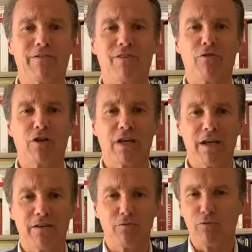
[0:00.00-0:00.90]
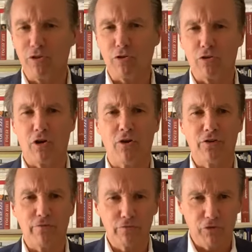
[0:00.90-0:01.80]
à 16h15 ou
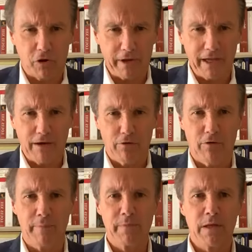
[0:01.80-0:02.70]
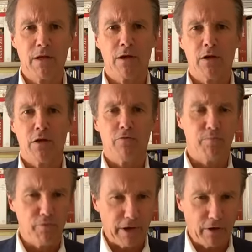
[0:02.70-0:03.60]
16h30 et vous aurez le vous
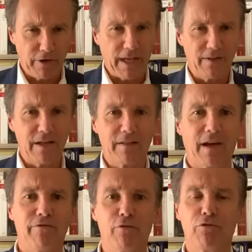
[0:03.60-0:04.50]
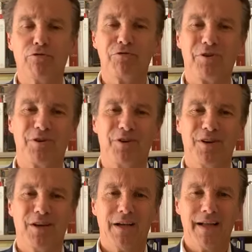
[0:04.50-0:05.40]
pourrez regarder les travaux sur euh,
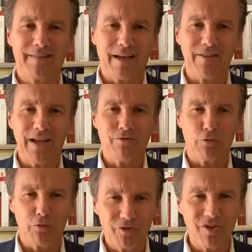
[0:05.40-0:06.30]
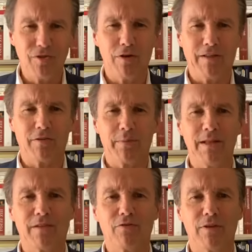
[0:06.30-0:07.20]
internet sur le site de l'Assemblée
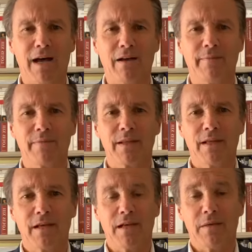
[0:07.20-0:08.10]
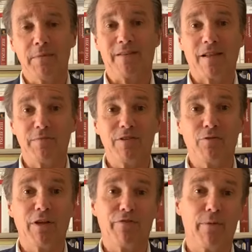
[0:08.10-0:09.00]
nationale. Eh bien cette
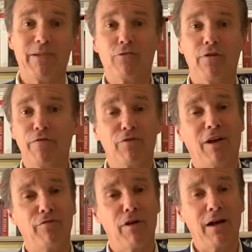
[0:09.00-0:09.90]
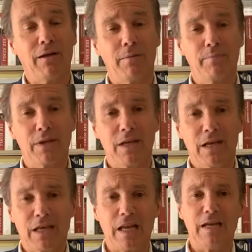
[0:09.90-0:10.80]
mission d'information, il faut savoir
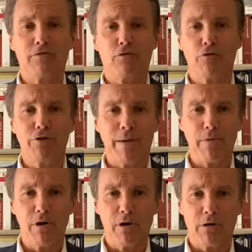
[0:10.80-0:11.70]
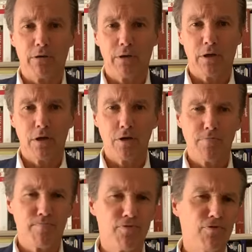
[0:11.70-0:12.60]
qu'elle exclut d'abord
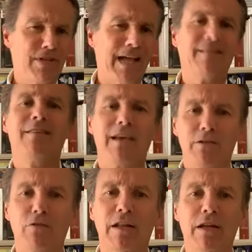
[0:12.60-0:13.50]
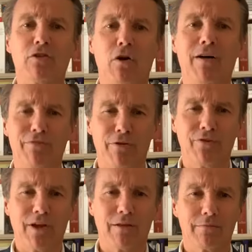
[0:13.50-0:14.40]
plus d'un tiers de l'électorat
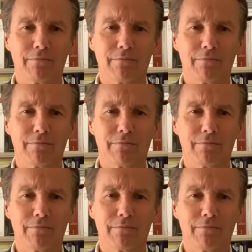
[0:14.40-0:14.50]
français.